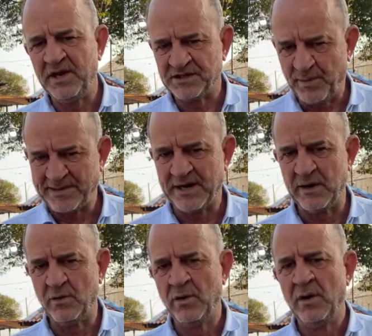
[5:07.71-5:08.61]
Minas
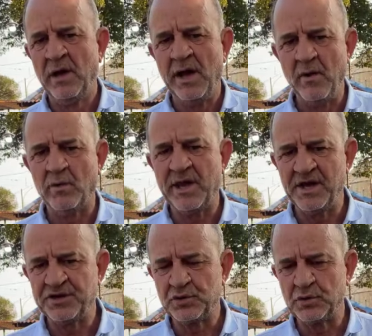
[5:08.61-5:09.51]
padrão, é
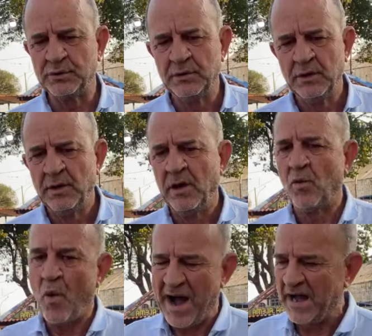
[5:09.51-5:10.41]
o queijo
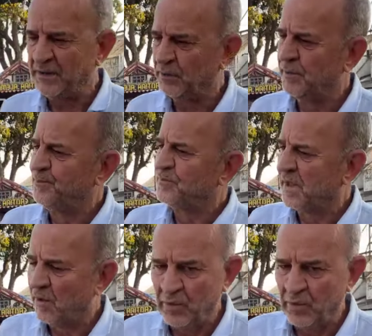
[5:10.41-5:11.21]
coalho,